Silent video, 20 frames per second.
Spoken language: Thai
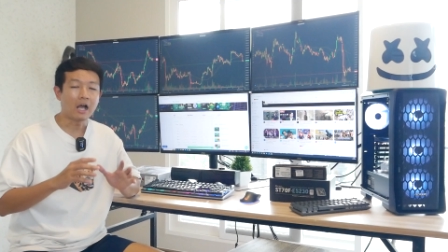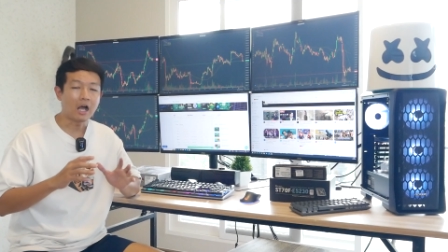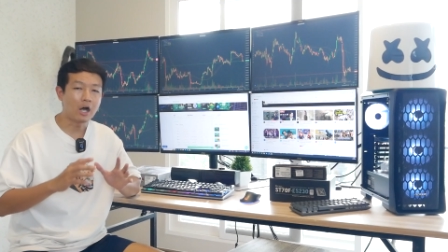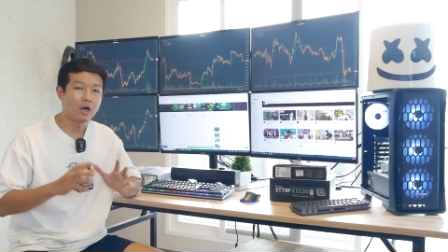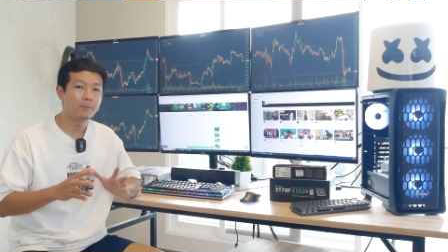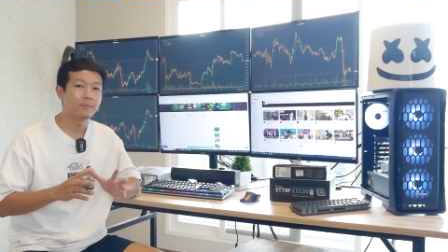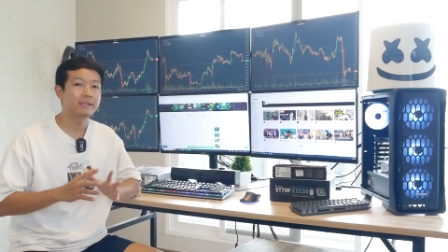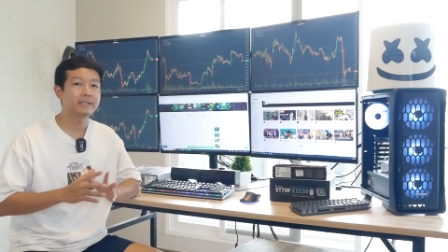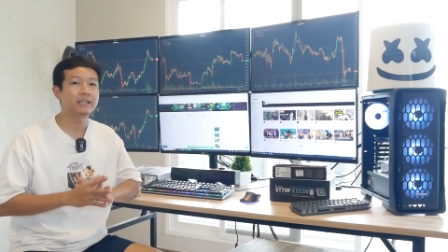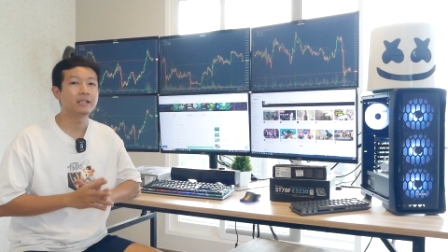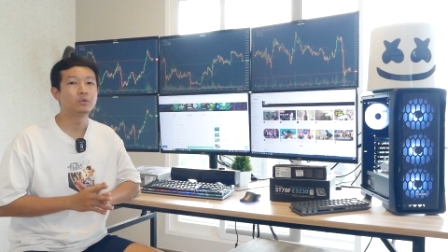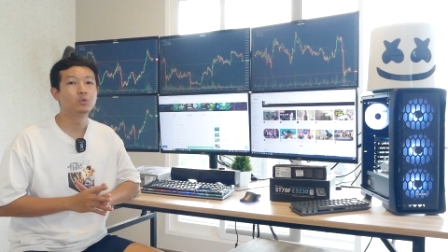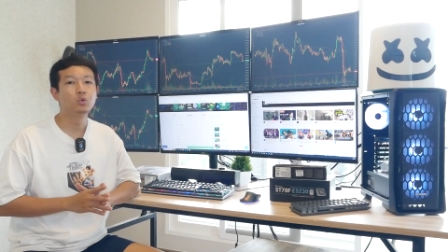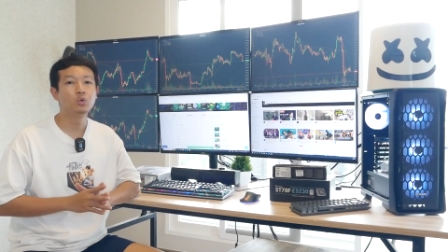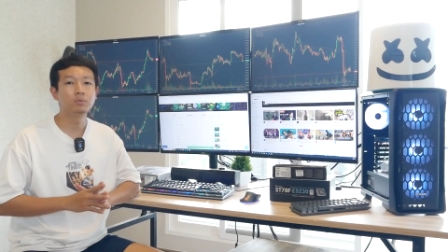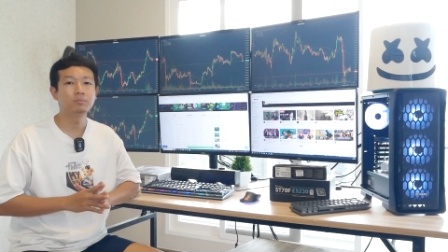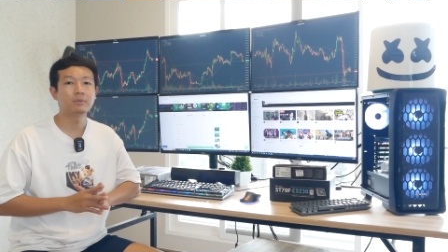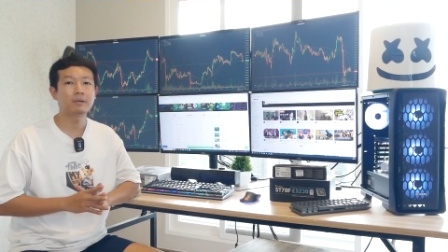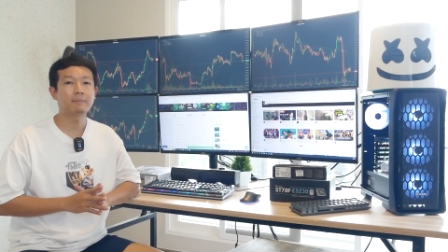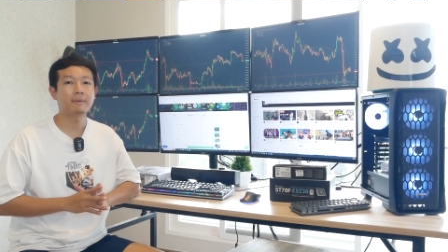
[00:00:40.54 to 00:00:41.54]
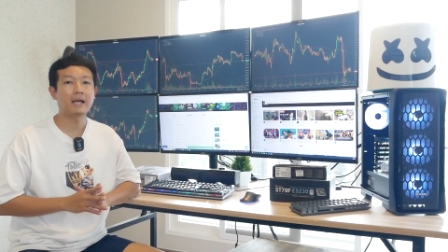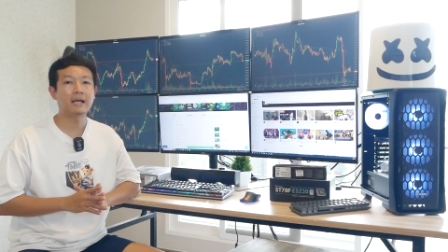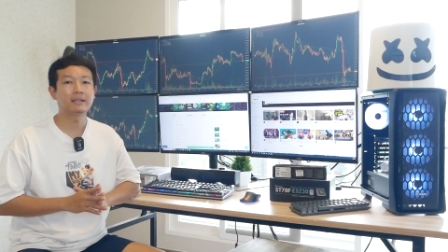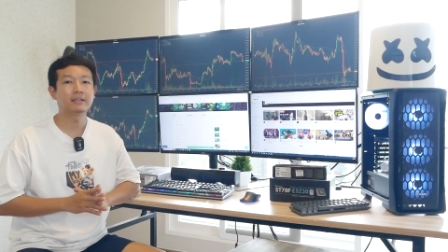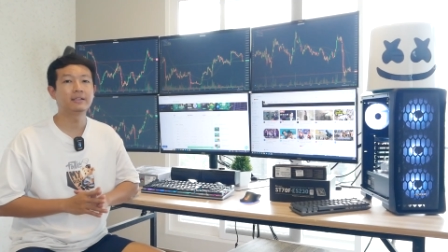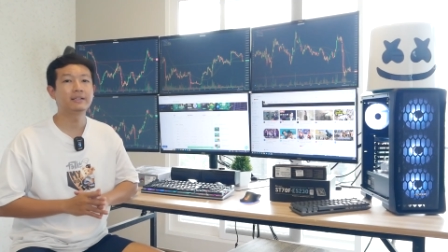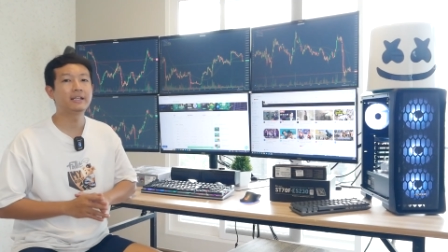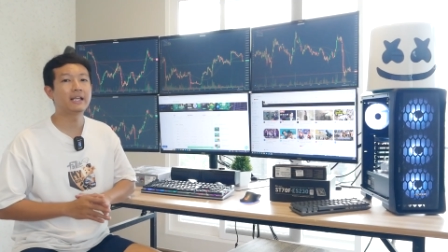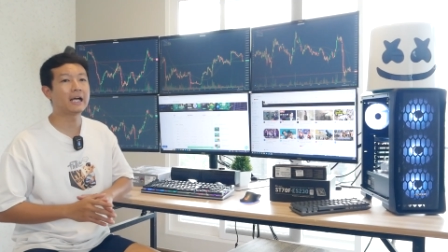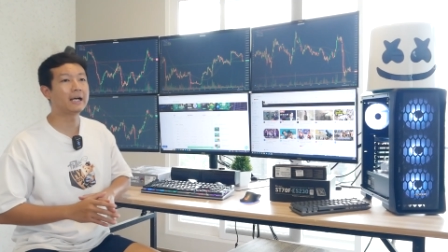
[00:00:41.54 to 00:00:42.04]
เอามาเทรดหุ้นมา
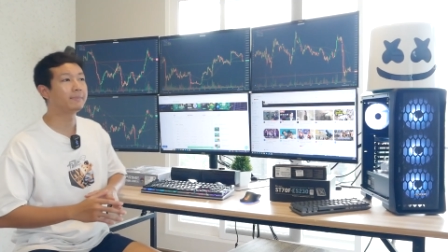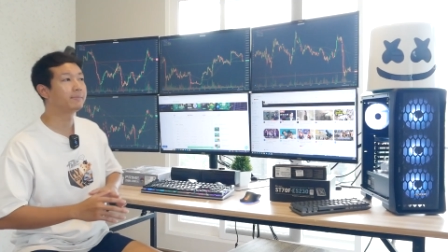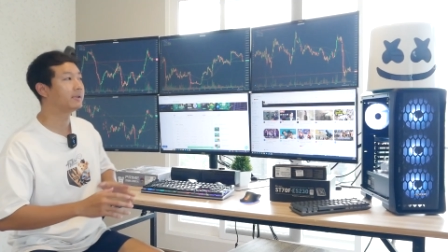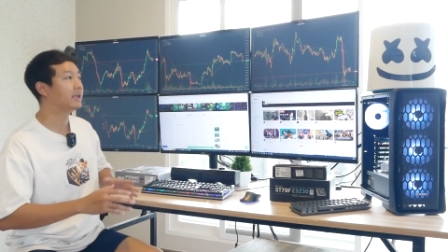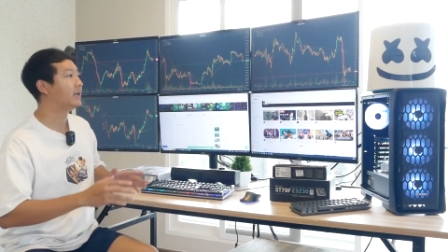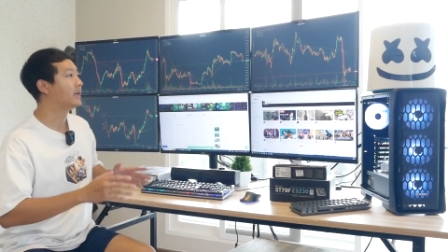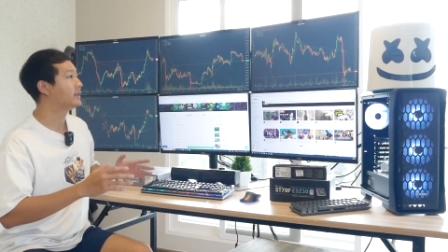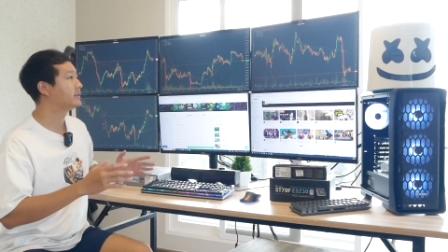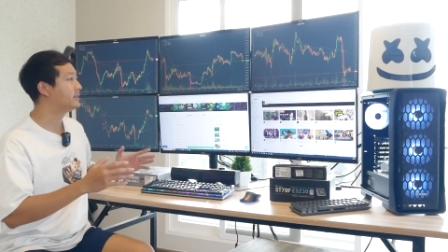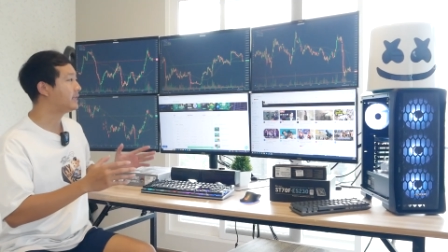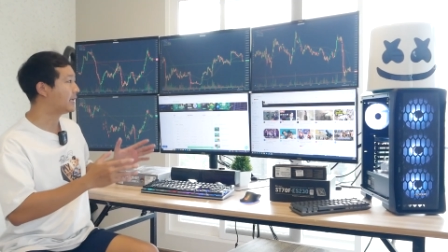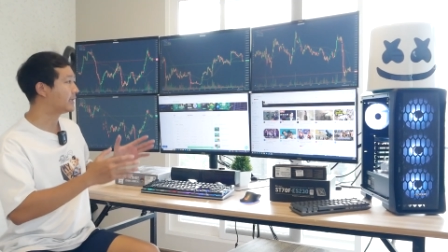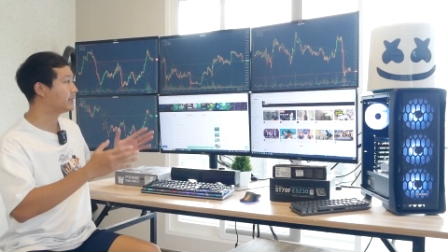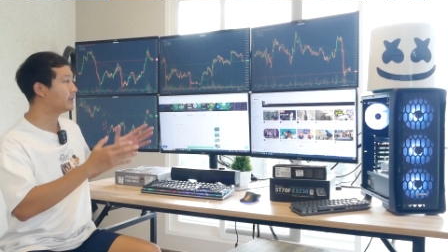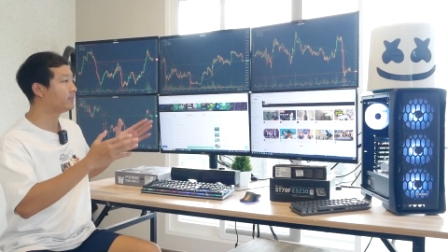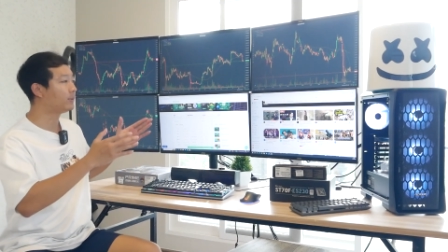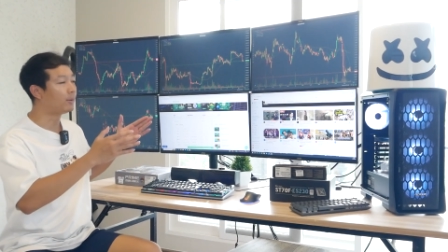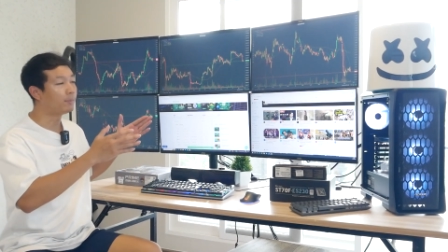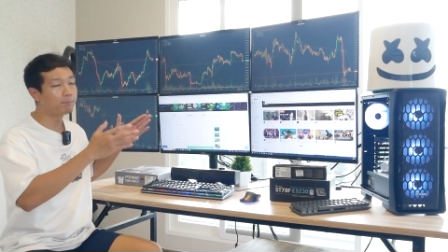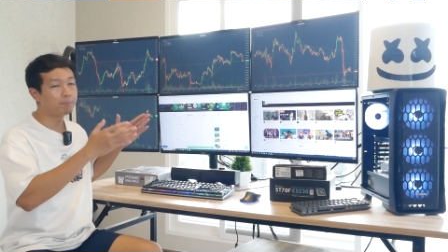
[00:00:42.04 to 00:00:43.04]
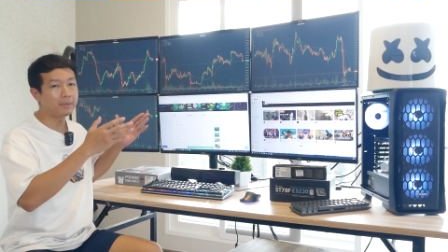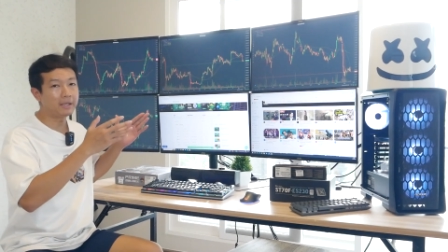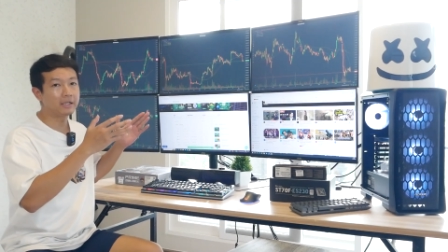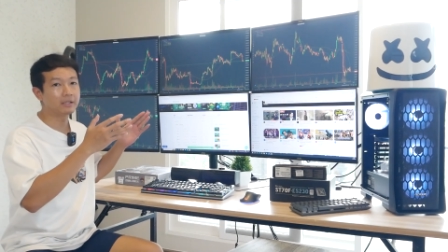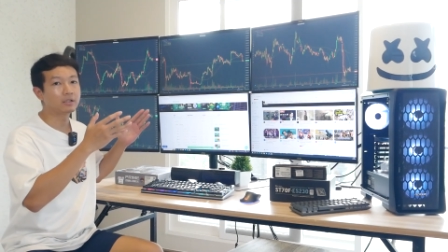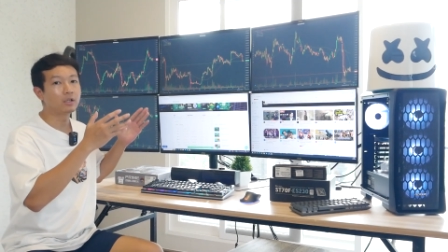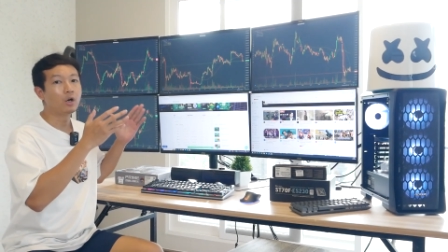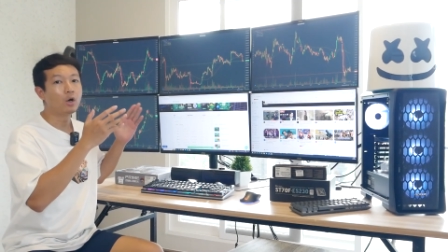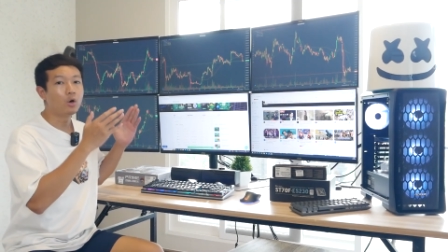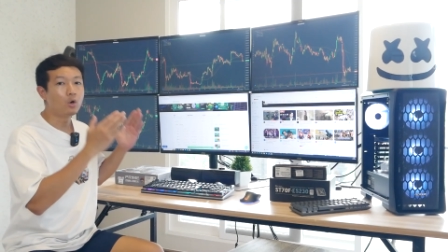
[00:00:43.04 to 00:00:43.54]
กๆเลยนะครับอย่างที่ผมเปิ
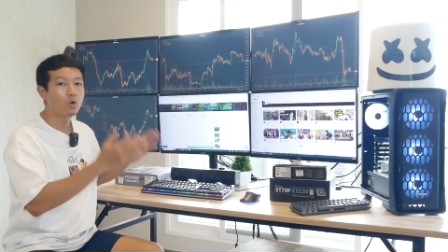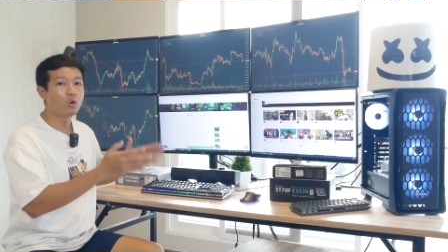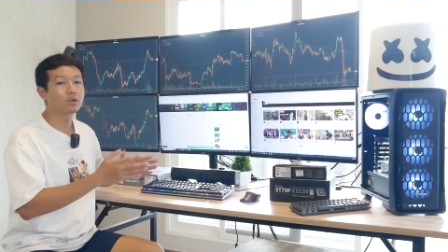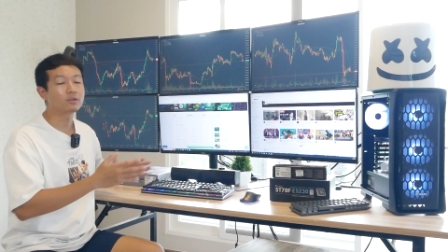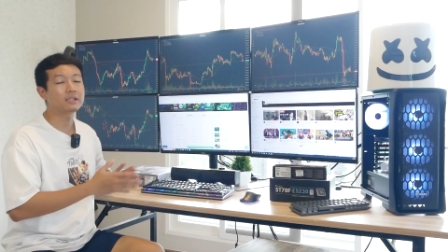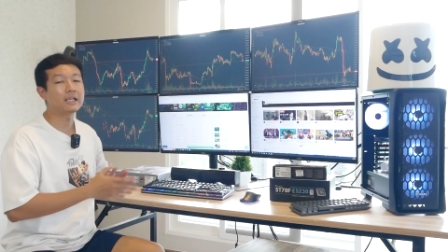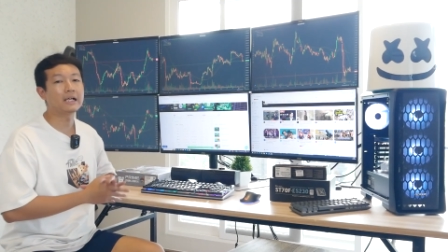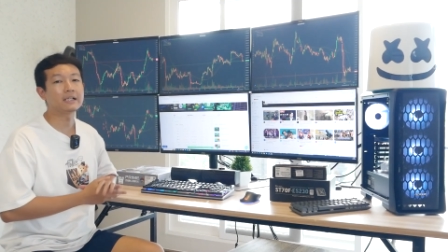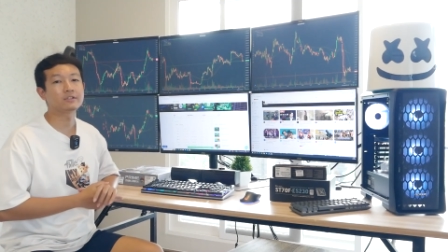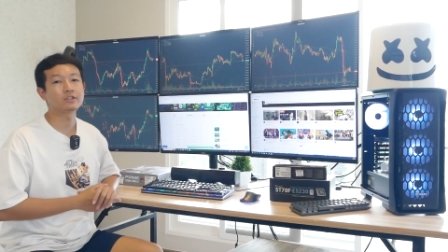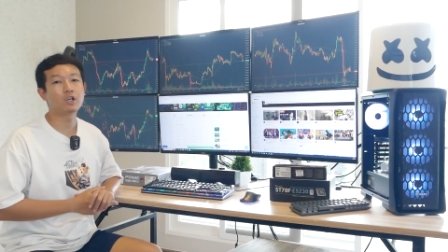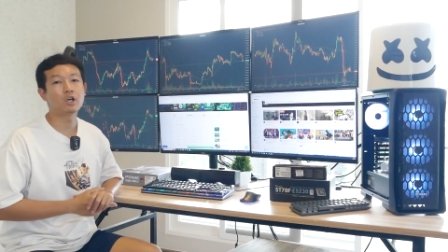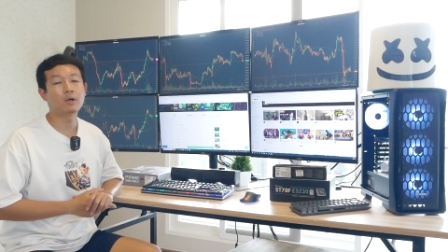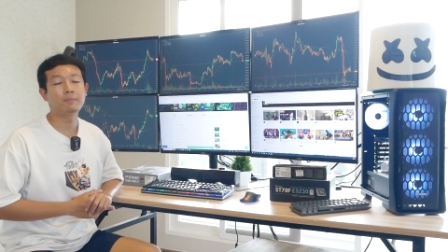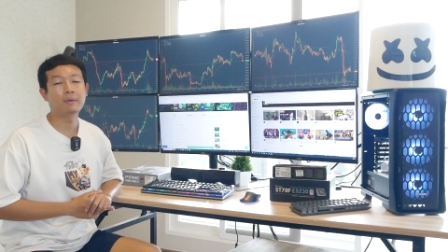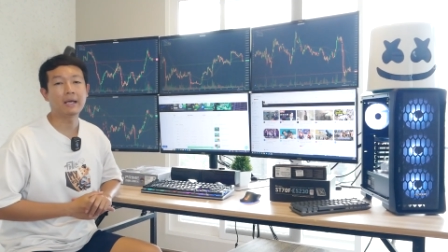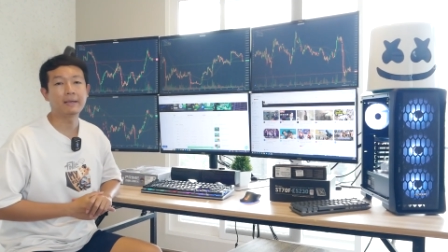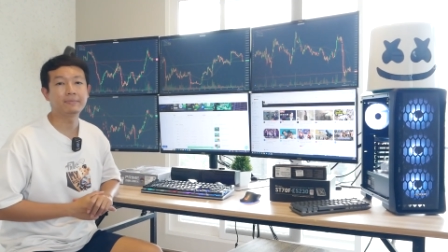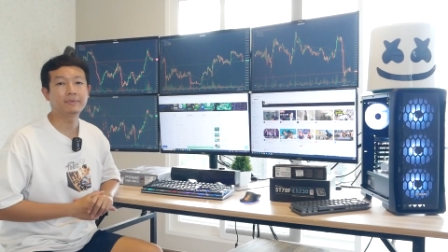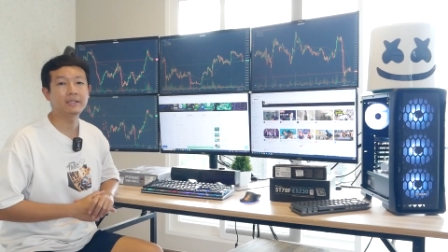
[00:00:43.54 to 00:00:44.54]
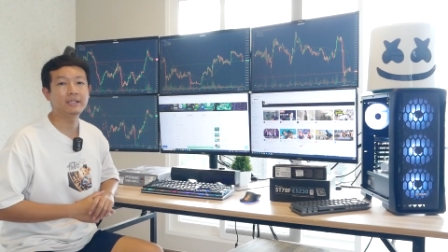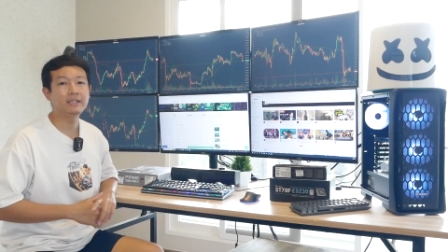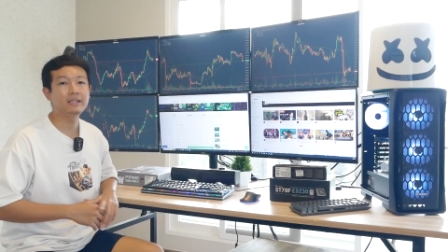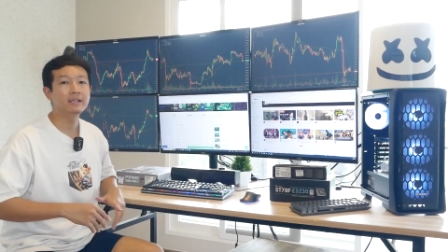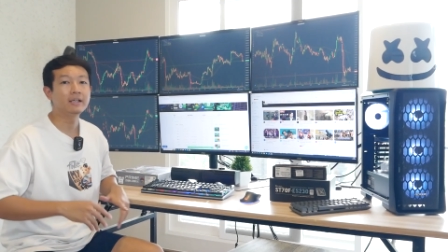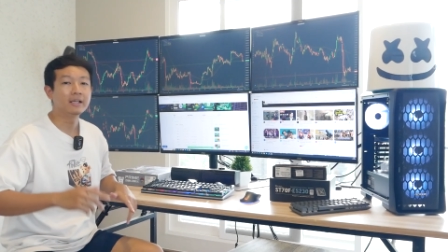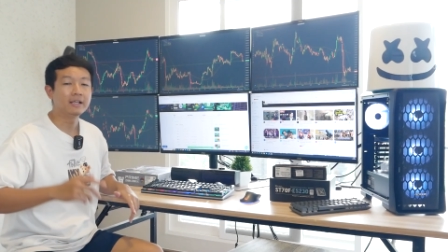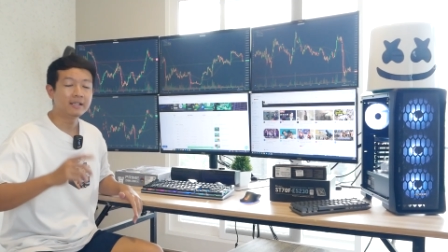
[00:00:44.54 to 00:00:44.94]
ด6หน้าจอแบบนี้